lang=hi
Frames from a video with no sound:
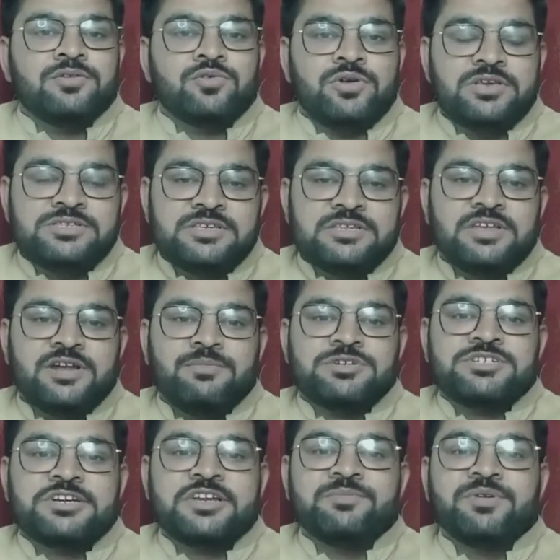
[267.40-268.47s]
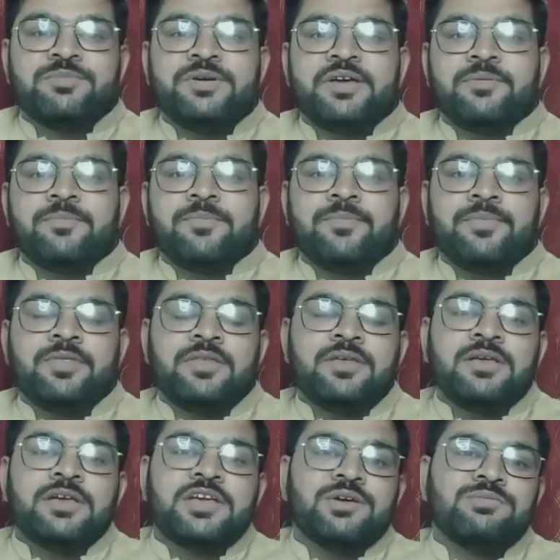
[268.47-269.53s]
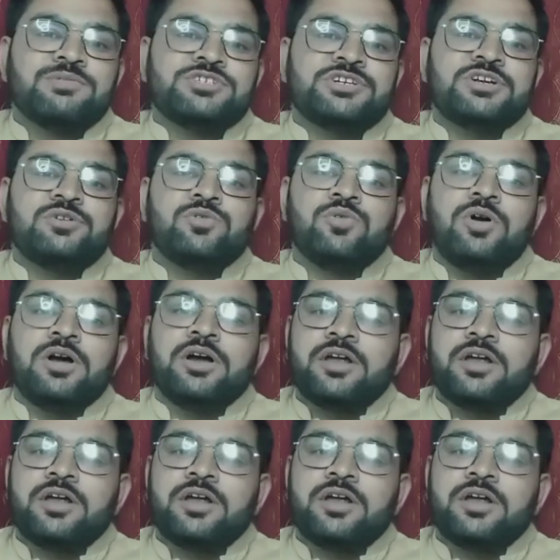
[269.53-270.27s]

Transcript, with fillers: तो इसी तरह मशीन में भी है कि मशीन को